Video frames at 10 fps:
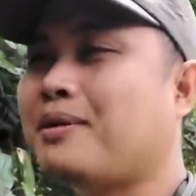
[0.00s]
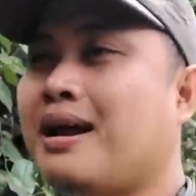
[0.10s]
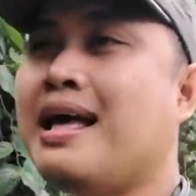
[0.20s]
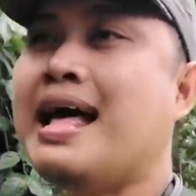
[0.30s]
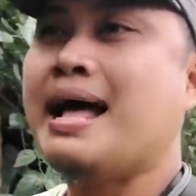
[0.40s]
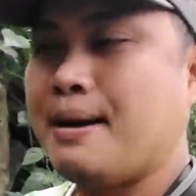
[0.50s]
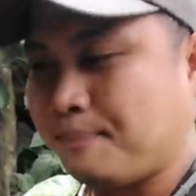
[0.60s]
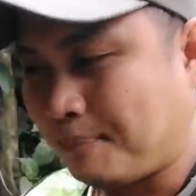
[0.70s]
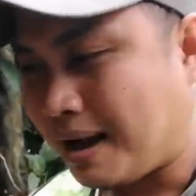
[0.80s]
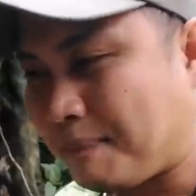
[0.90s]
na
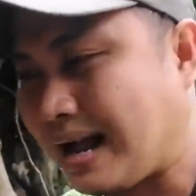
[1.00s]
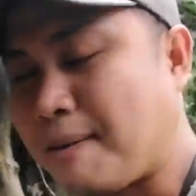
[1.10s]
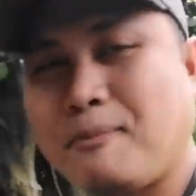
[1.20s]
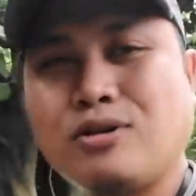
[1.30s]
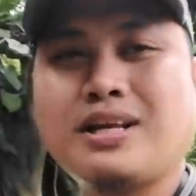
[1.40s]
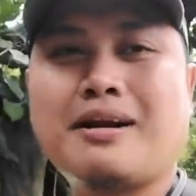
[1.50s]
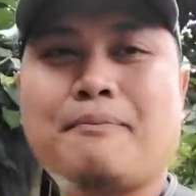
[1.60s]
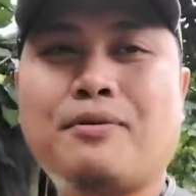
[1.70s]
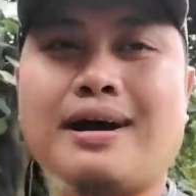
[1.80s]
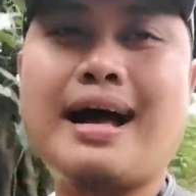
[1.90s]
makapag-upload na
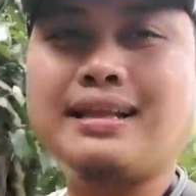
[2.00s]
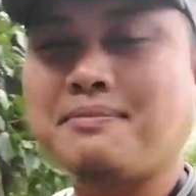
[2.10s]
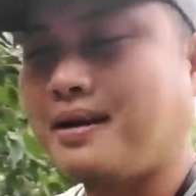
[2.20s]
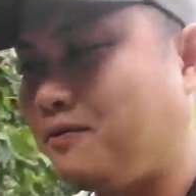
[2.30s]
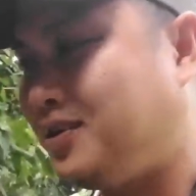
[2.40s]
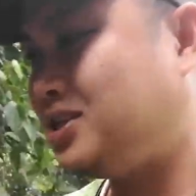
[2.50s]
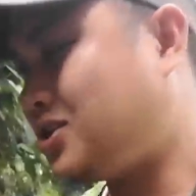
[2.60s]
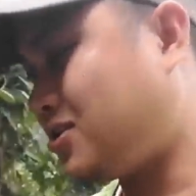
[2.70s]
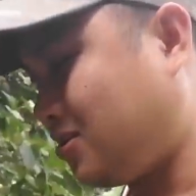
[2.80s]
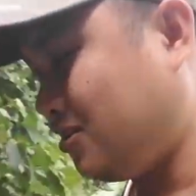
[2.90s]
naman po ng ating mga
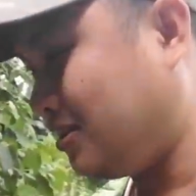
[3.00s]
video.